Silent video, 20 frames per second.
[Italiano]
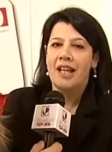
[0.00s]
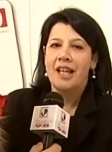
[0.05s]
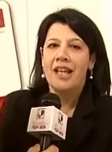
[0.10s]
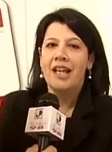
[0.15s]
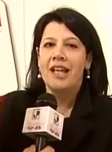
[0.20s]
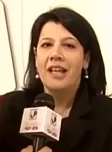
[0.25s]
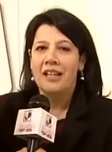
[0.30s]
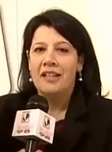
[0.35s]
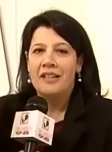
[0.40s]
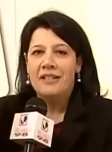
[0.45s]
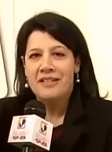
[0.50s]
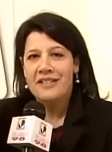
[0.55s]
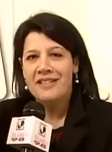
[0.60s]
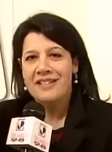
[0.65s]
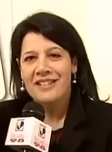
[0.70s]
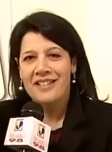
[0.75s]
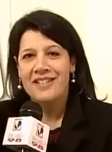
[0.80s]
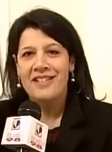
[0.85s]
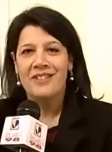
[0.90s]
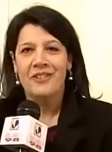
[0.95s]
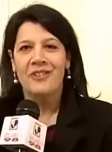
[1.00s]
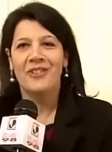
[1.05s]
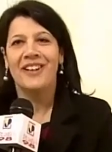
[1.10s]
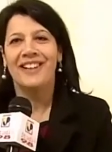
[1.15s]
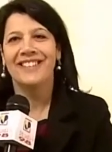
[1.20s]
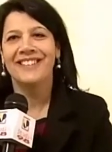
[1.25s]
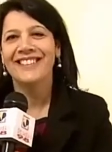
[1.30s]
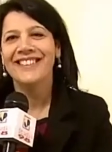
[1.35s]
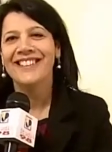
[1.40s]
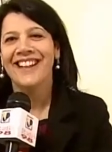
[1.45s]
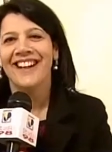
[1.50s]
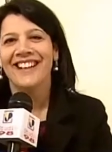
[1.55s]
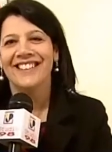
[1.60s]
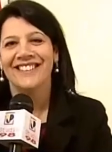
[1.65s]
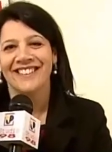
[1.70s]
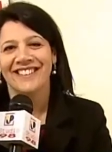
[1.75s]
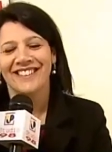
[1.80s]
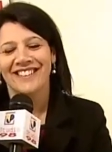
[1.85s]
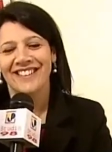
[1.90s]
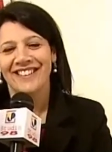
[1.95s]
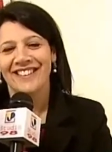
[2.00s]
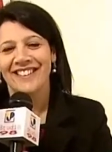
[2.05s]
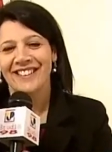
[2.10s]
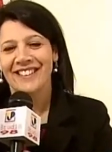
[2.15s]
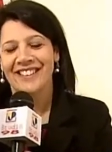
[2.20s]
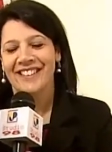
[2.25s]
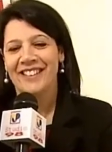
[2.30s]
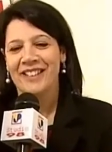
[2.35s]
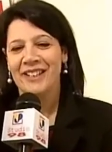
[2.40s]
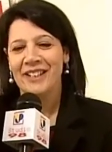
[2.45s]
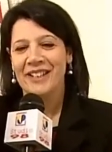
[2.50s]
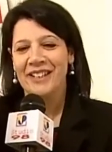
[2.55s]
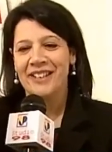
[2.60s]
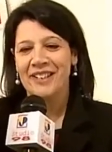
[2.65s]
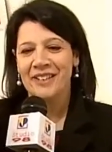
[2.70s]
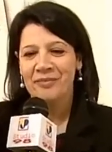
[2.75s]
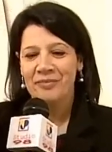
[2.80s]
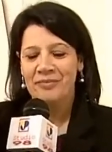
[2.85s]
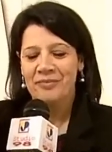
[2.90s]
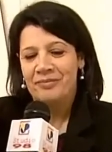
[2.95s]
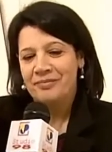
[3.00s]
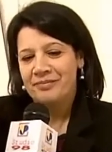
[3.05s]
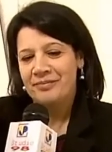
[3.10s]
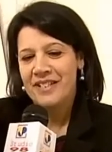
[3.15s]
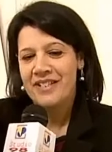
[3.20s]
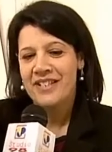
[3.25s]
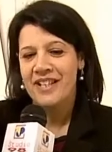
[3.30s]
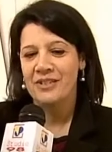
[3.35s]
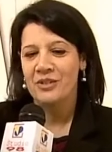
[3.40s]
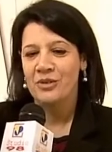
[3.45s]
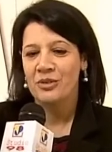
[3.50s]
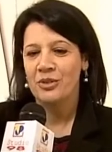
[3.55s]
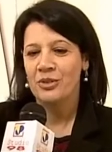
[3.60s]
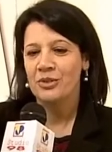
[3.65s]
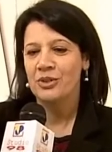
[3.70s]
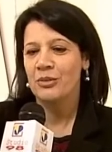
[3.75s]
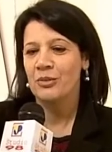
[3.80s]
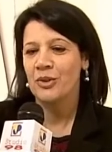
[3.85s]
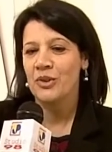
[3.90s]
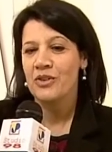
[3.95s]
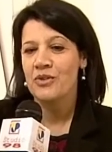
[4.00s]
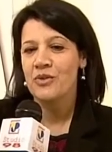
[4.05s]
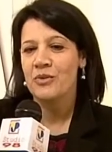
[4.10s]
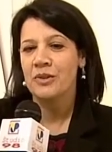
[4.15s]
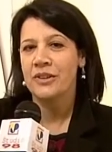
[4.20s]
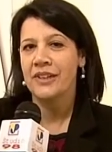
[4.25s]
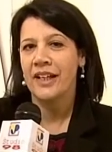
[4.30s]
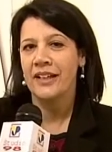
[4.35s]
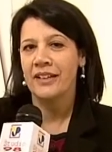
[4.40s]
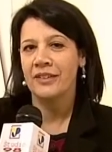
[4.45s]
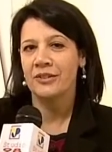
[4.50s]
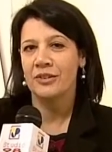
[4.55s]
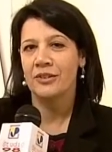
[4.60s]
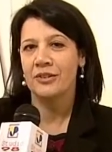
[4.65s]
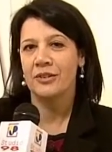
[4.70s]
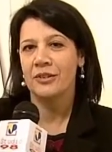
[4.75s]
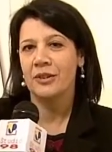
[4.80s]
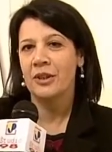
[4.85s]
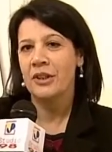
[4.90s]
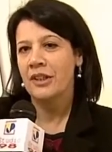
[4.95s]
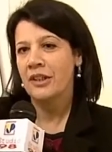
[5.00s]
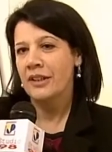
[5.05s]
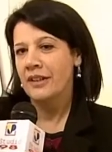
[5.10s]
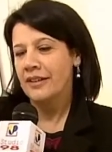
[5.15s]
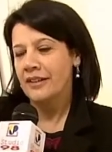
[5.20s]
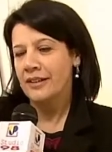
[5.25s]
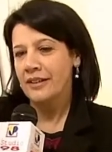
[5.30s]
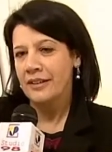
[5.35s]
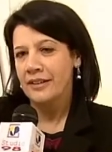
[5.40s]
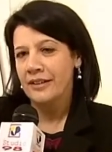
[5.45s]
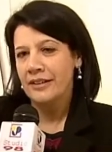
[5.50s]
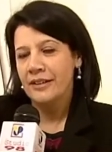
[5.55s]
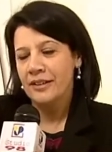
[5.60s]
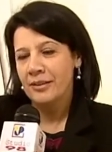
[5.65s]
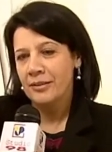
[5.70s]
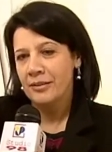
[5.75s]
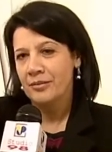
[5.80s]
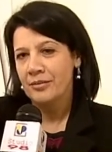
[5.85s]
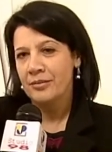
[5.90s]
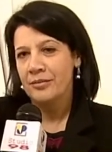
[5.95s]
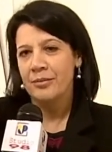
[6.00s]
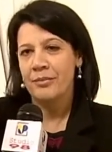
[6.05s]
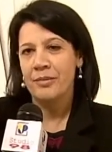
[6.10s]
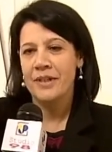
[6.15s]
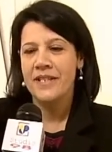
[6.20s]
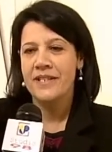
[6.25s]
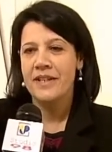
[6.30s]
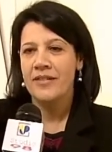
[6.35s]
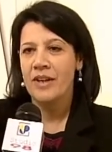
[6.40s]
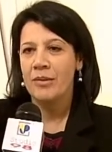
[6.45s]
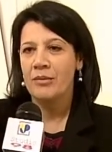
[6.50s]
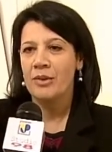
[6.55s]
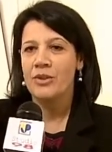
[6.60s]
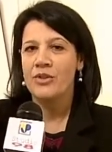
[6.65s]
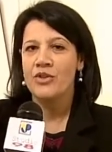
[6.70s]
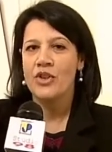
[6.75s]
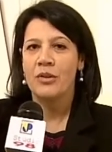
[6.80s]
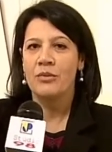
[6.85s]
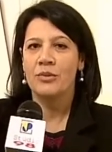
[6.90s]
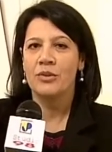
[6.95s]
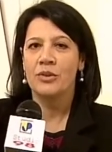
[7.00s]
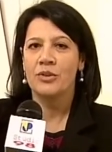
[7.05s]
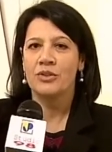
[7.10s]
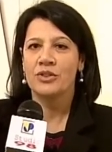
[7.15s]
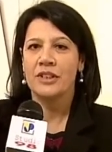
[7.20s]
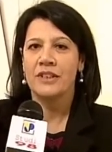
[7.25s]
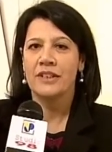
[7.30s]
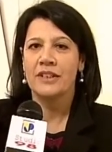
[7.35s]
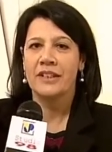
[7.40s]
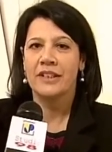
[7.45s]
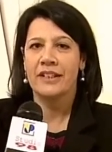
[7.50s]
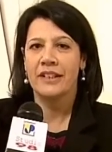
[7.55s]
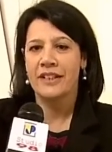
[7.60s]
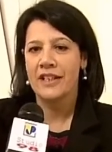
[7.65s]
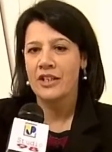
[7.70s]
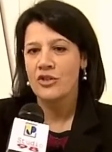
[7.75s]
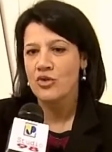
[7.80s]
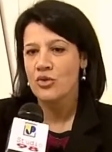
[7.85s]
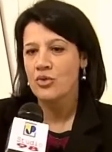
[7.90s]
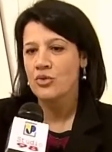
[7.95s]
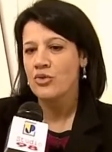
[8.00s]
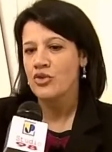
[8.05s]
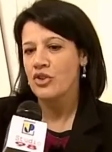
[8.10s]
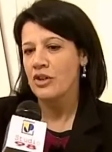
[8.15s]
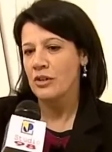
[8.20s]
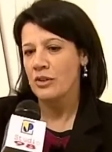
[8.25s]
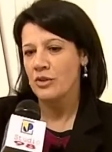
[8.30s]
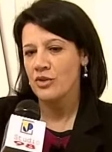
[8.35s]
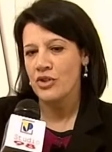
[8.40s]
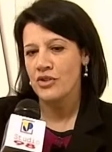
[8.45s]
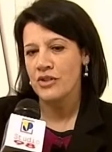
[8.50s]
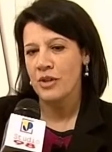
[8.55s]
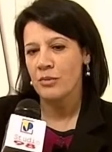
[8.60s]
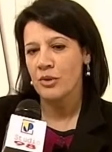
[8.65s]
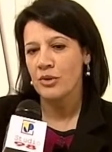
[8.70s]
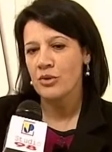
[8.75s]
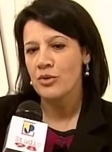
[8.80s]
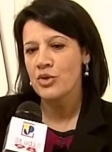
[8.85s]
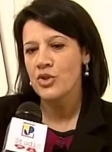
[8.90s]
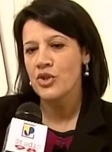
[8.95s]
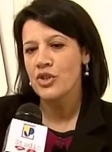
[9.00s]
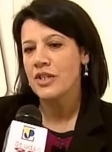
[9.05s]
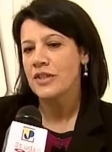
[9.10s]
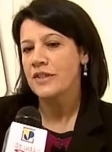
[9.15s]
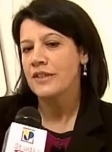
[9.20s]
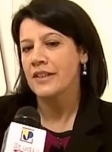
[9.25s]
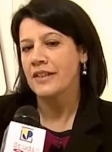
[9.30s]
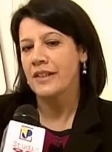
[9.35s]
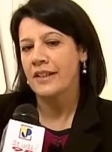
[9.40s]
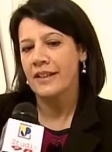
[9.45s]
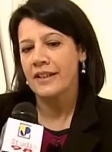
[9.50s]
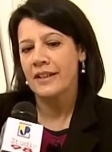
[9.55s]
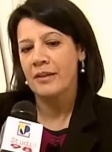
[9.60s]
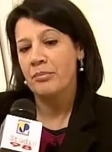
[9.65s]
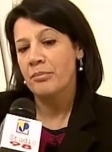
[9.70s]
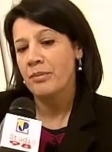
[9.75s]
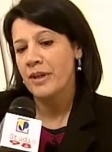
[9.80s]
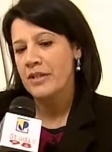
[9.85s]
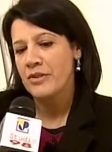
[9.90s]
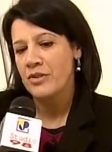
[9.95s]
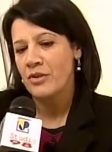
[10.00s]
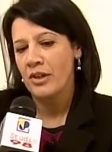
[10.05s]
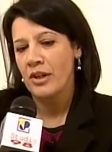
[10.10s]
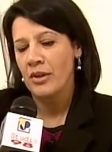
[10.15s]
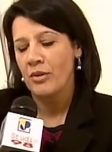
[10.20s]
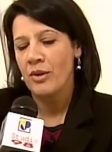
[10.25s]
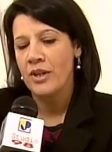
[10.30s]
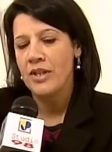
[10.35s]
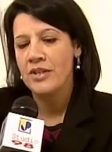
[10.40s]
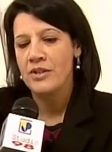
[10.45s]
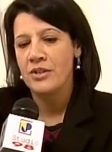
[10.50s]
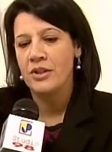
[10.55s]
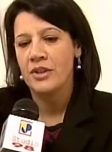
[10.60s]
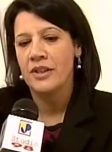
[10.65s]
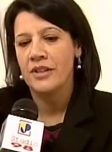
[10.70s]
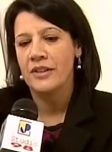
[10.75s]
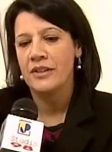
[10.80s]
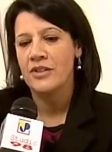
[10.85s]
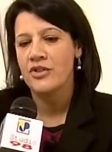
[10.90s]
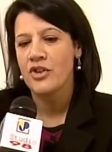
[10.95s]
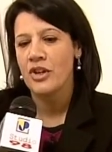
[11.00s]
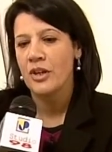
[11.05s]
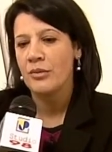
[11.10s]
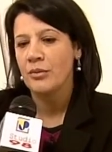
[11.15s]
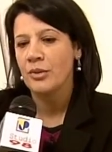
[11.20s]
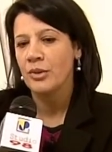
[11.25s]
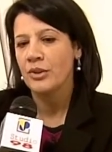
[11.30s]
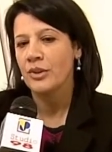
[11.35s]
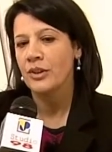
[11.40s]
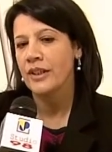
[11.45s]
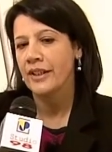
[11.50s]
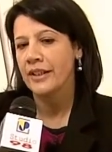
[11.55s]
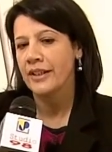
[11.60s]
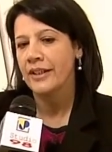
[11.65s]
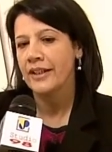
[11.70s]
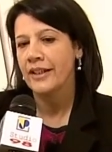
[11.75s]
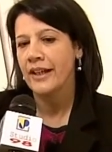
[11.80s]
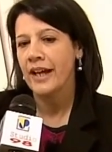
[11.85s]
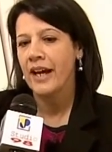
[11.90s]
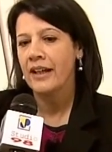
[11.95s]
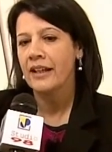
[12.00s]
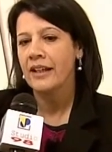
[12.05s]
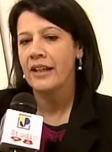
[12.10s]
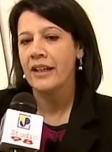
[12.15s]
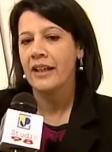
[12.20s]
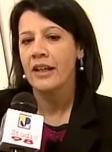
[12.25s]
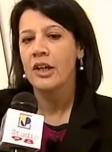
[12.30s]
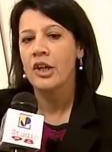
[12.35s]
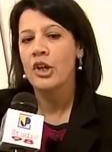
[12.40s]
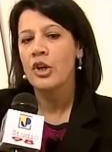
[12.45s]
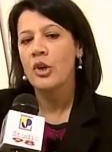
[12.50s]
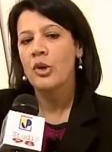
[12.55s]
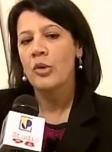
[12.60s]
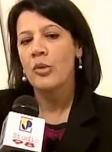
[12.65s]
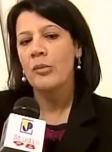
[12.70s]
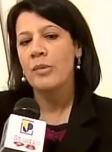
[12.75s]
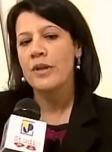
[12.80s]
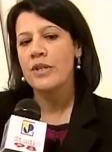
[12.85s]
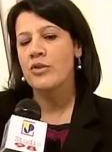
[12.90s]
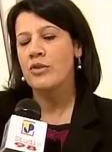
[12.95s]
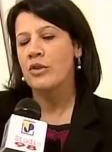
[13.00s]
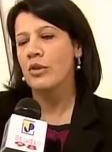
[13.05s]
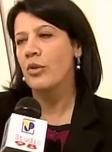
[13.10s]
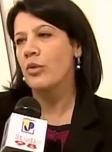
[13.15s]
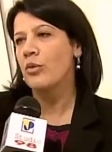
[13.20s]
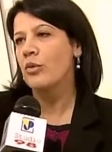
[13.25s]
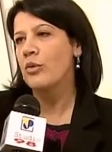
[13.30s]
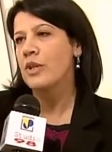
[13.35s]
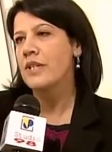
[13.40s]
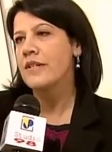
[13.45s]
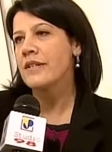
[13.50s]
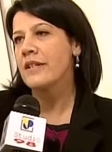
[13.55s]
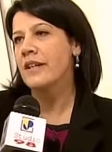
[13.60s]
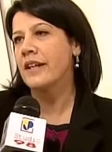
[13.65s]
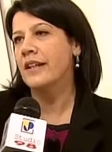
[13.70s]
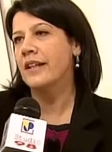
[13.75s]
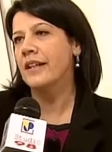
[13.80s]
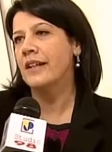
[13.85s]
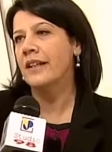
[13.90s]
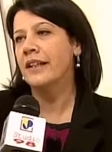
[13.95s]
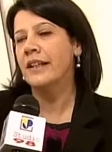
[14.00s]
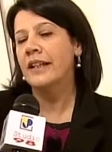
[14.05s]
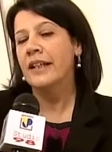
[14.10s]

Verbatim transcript: Eh sì, sarò candidata, è, mm, è stato un ottimo risultato, eh, pensavamo diciamo così, di raggiungerlo, ci siamo riusciti e penso che questo diciamo, è anche un pezzo di conquista